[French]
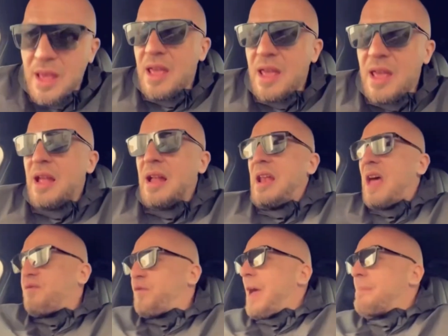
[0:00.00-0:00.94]
La
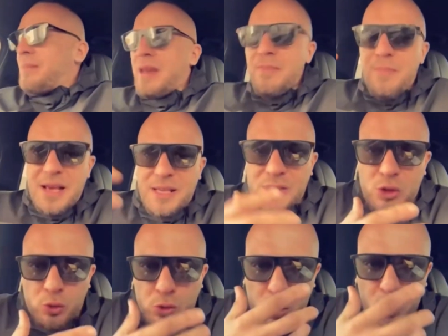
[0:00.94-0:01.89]
femme, les mecs, ils sont
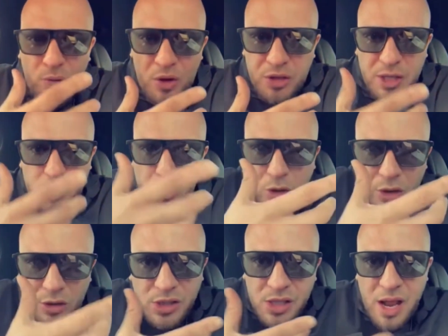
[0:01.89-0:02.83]
souvent déçus
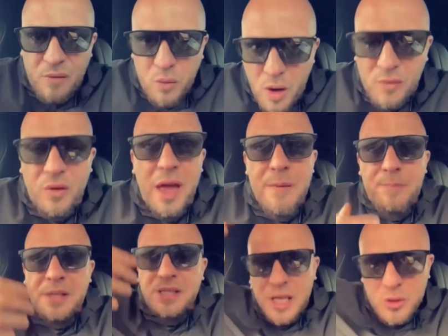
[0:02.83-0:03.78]
quand ils la voient en vrai parce
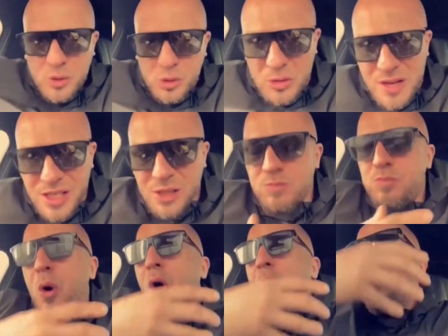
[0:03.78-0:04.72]
qu'elle utilise
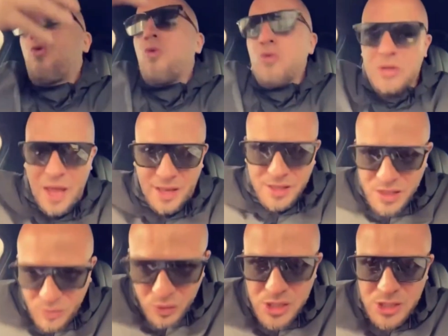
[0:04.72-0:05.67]
beaucoup
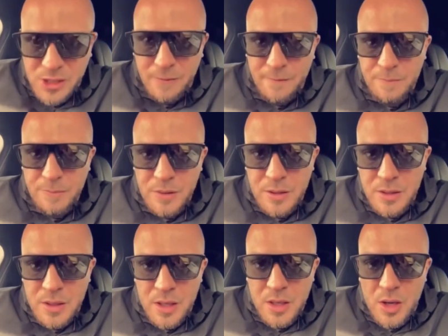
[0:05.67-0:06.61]
d'artifices.
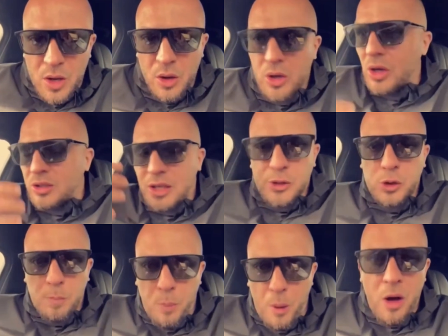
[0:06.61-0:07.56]
Euh, quand elle se
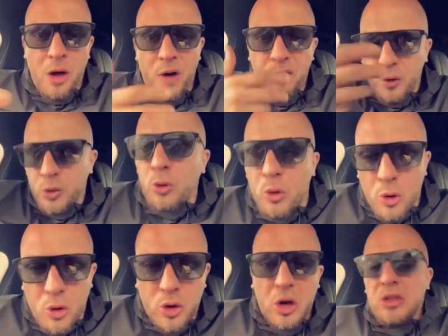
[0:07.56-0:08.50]
prend en photo,
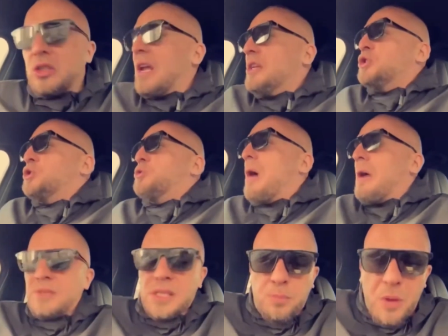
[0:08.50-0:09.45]
quand elle joue un
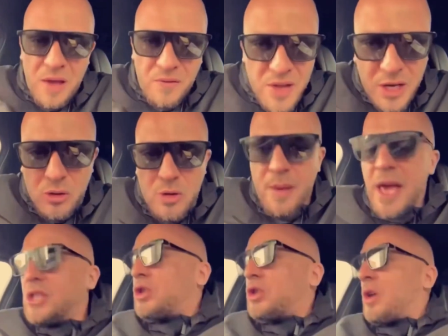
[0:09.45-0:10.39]
petit peu avec le mec,
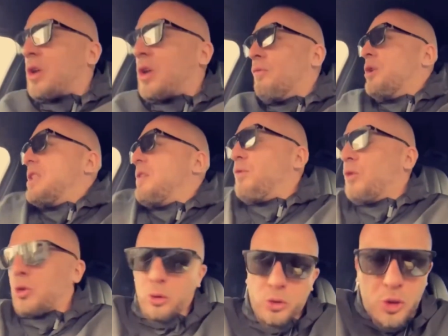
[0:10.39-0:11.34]
je t'envoie des
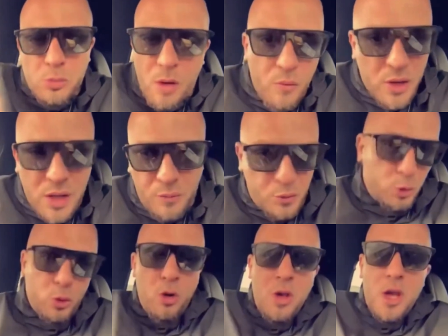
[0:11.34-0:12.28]
photos, tu m'envoies des
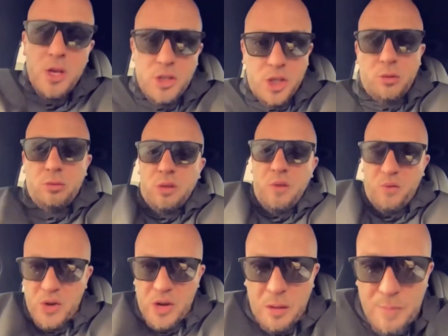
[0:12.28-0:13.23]
photos, c'est tout à fait
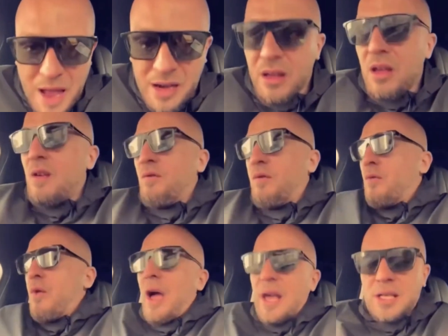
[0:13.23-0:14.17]
normal. Faut
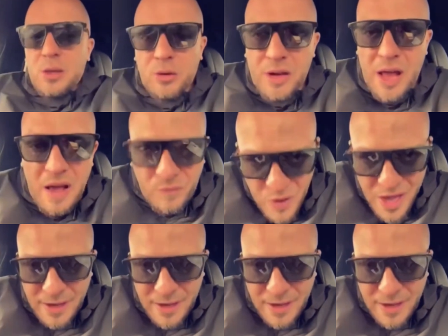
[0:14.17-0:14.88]
voir à qui on a affaire.